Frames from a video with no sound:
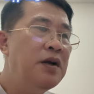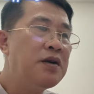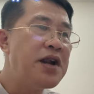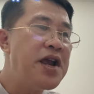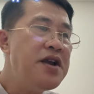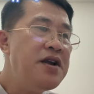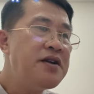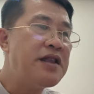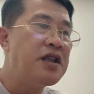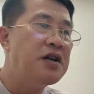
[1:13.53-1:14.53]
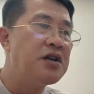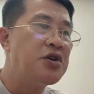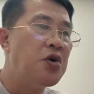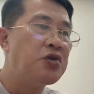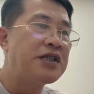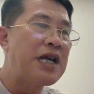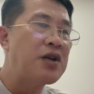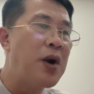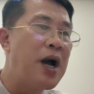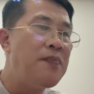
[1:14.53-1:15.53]
đế đã từng đồ sát
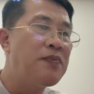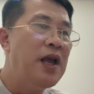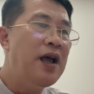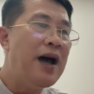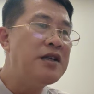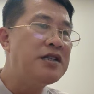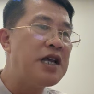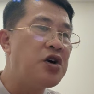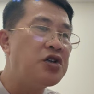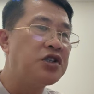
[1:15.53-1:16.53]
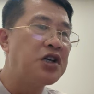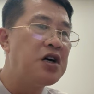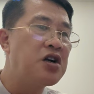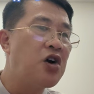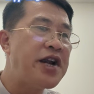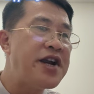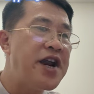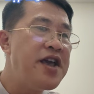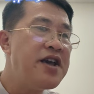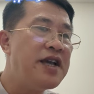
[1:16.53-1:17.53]
qua anh sẽ còn sợ con trai đệ
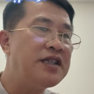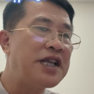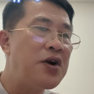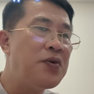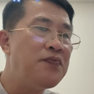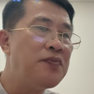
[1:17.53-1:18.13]
đế hay sao